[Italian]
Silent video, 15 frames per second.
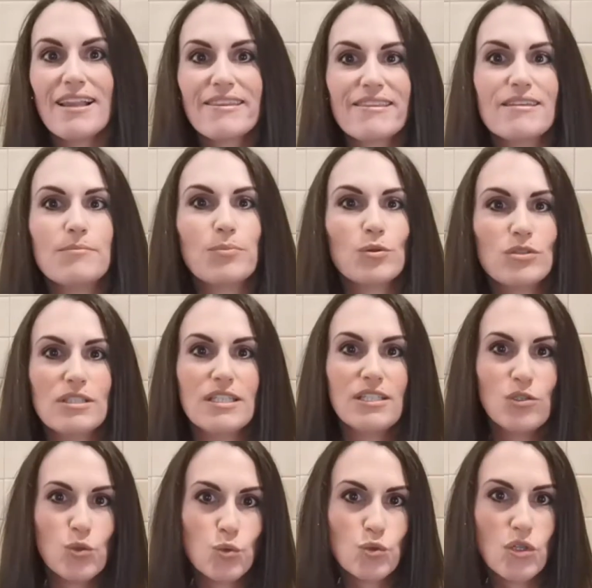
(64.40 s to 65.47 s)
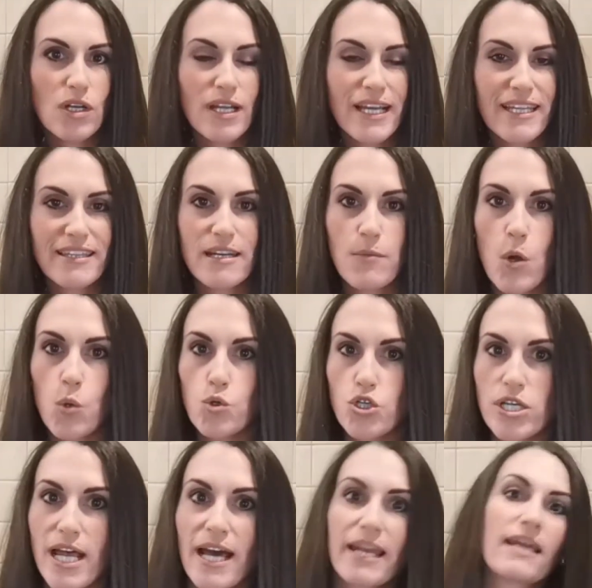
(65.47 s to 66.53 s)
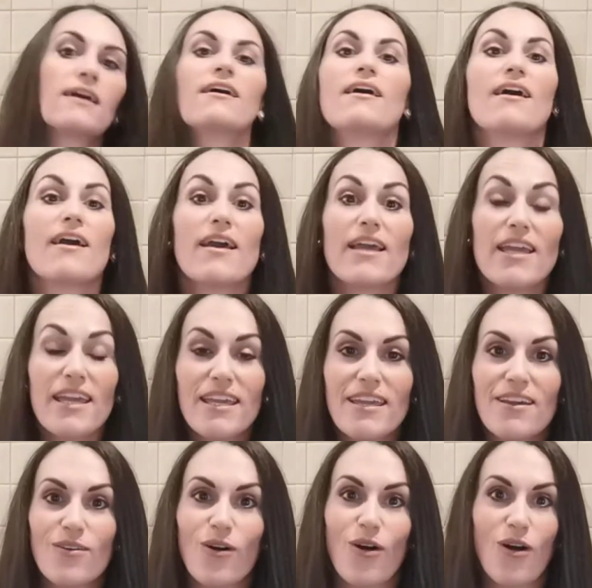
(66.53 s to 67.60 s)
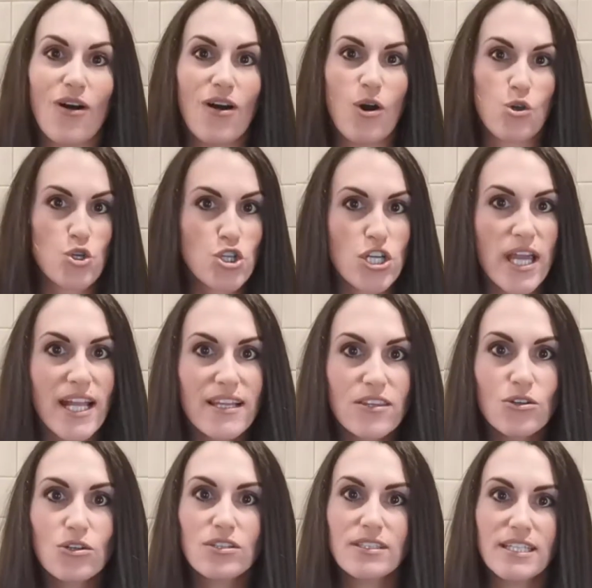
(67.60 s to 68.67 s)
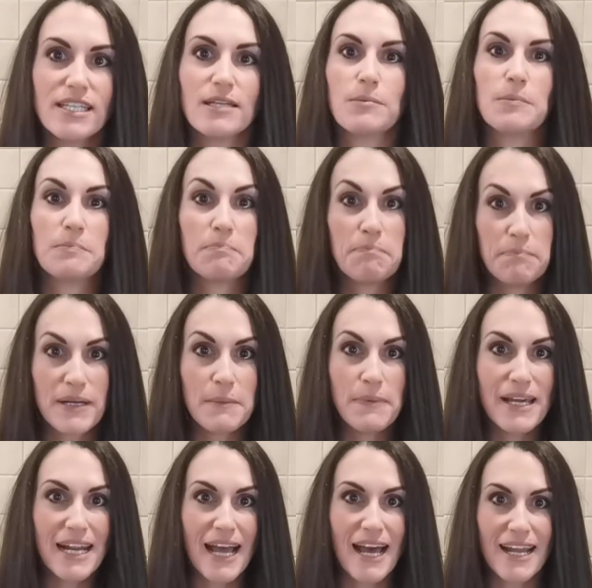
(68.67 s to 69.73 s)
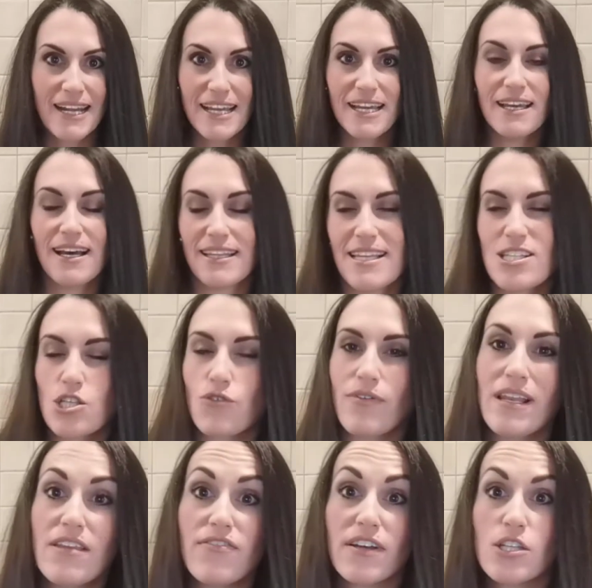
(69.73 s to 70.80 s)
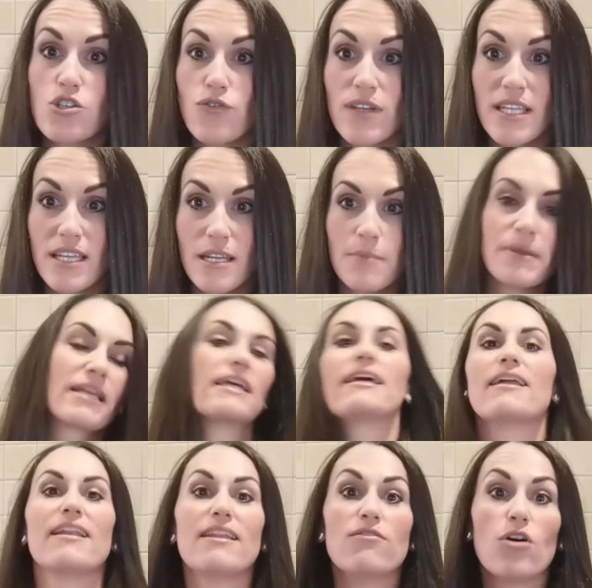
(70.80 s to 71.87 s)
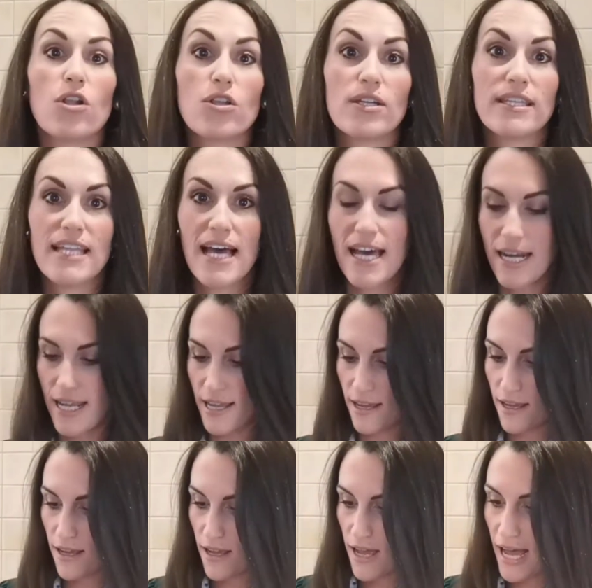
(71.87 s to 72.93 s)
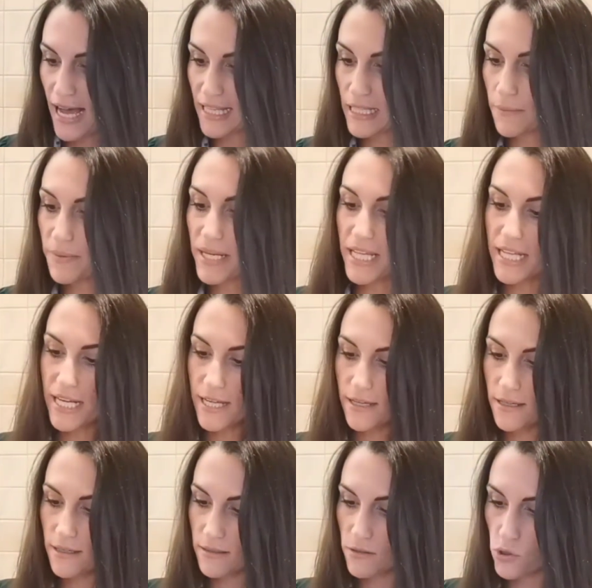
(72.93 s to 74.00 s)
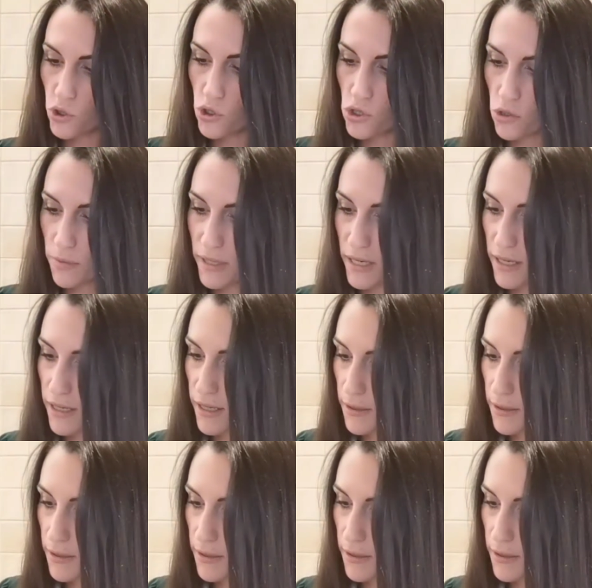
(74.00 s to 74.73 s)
al tipo di noodle che andremo a cucinare. Io ho scelto di preparare, adesso ve li faccio vedere perché li voglio andare ad aprire giusto per